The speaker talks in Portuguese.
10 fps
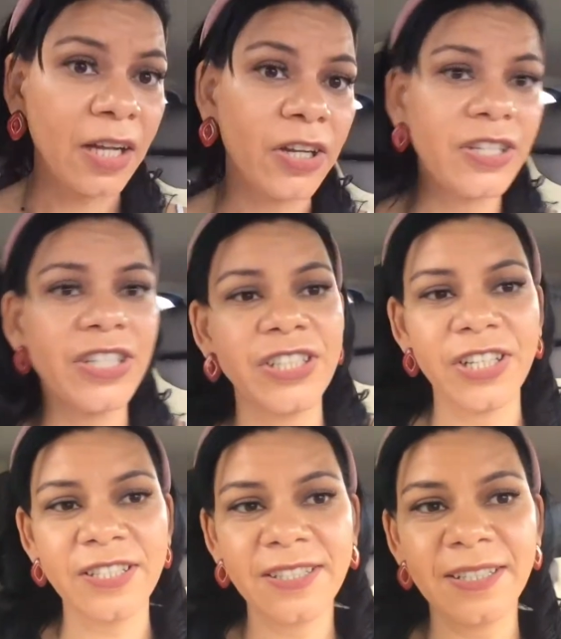Agora, gente,
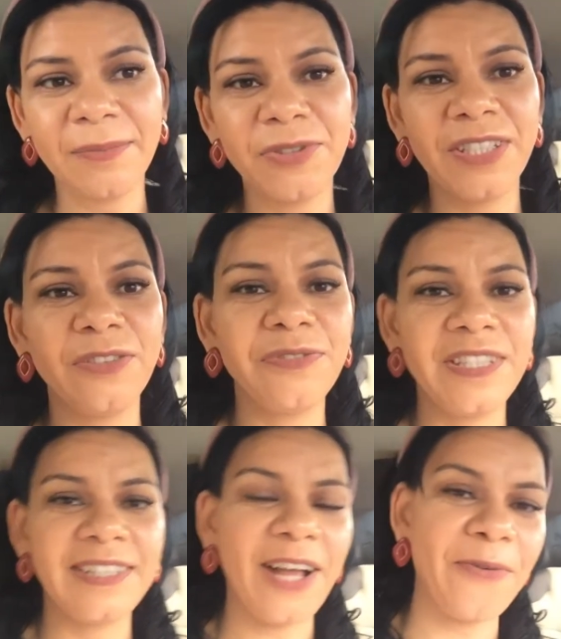nós estamos indo
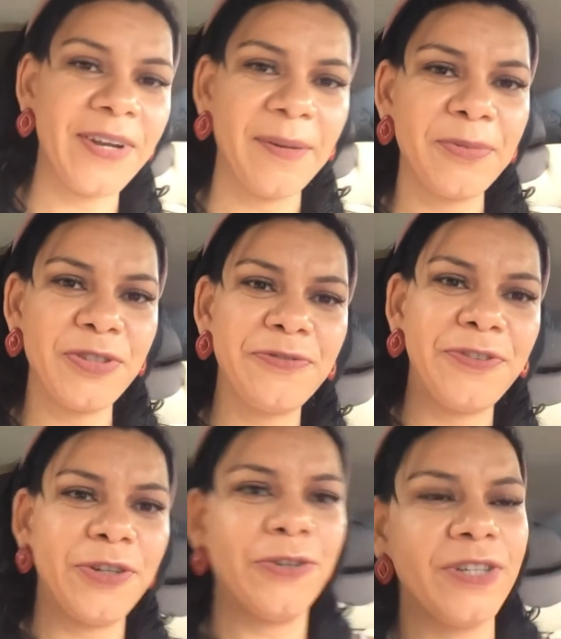visitar um campo de
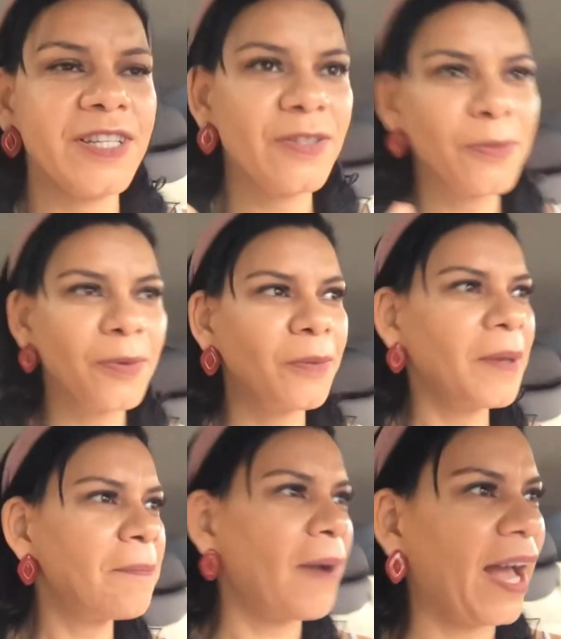flores no
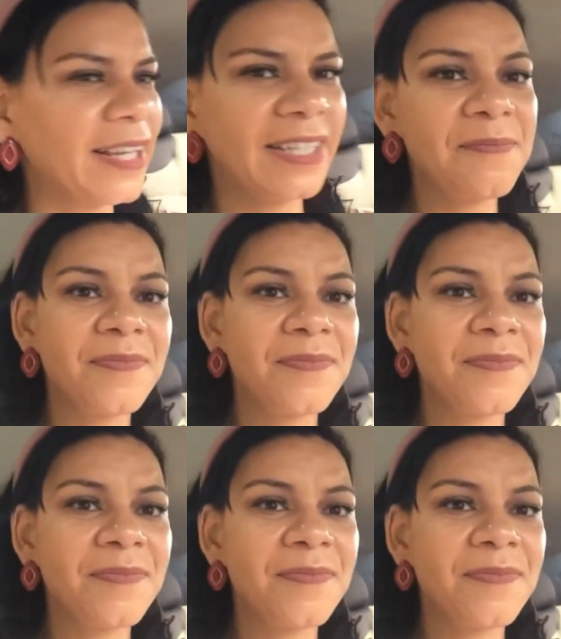Blooming Park,